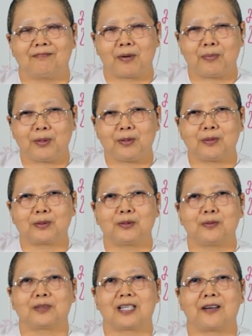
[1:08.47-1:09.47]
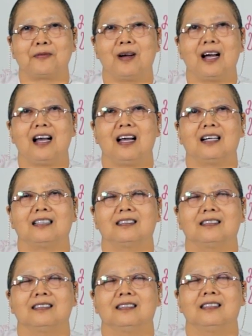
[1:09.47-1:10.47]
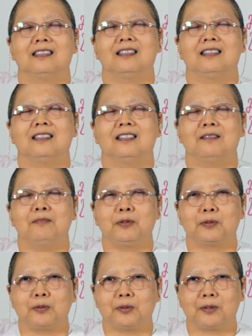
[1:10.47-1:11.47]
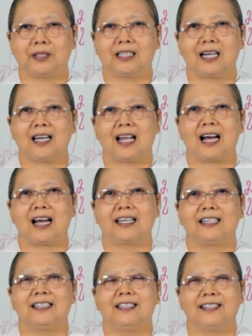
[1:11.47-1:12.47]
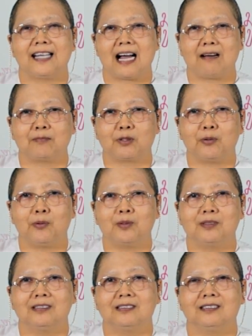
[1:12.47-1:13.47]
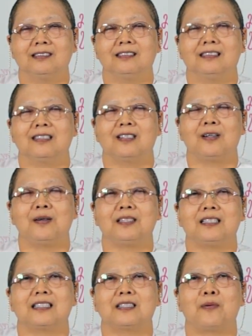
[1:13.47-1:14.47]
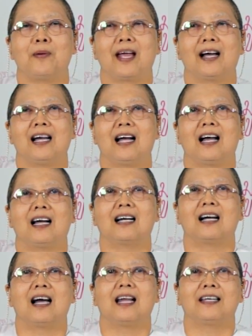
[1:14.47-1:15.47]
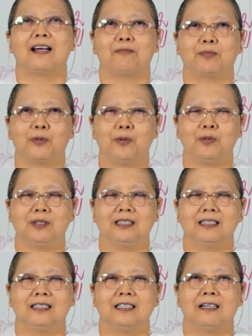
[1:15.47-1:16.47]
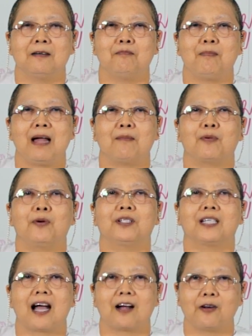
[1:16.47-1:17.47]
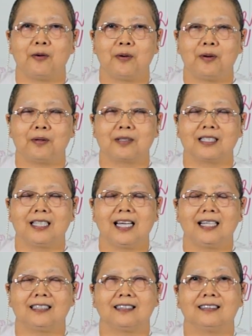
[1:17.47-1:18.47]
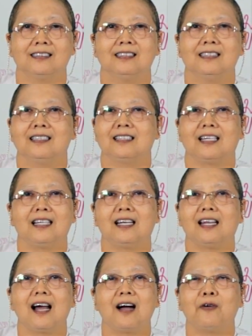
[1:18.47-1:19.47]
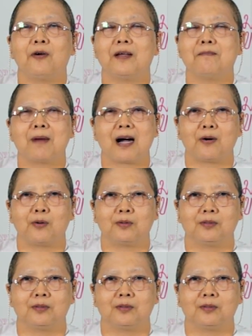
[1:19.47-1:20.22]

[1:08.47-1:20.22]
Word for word: พระพุทธองค์ทรงตรัสว่า ปุถุชนทั้งหลาย ยามทุกข์ ก็จะแสวงหาการดับทุกข์ แบบคนทางโลกเช่น กินเหล้าให้เมา